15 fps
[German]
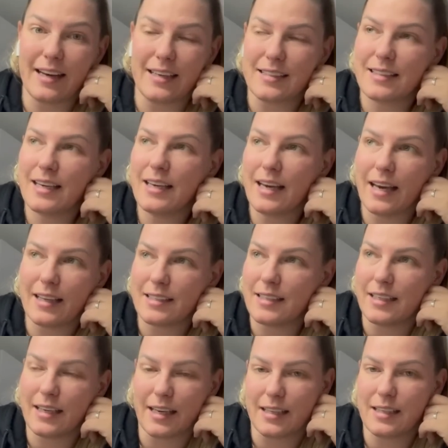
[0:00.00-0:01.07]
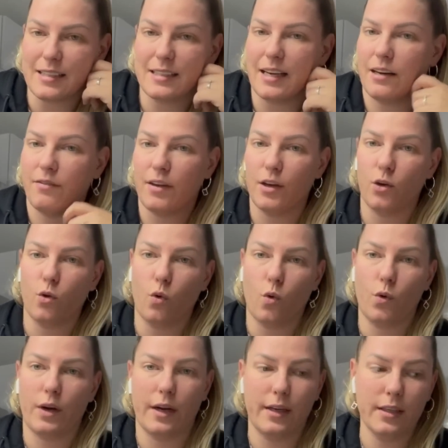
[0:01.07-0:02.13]
Das ging ja jetzt die ganze Zeit wegen
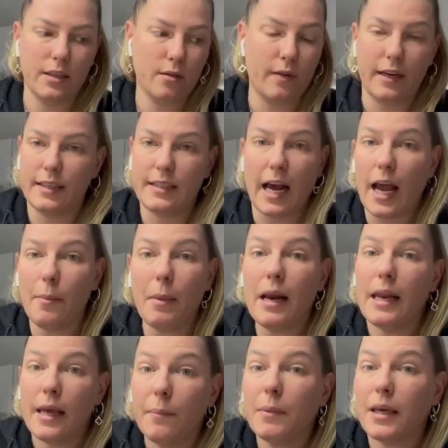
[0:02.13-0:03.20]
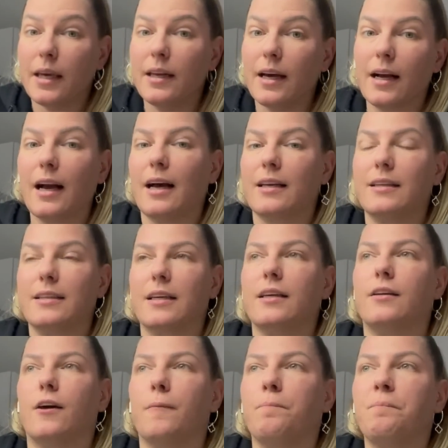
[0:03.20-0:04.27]
Corona nicht. Ich war nicht einmal im Kindergarten
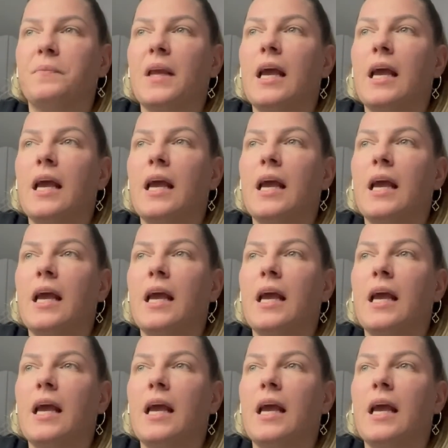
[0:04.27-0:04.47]
drinne.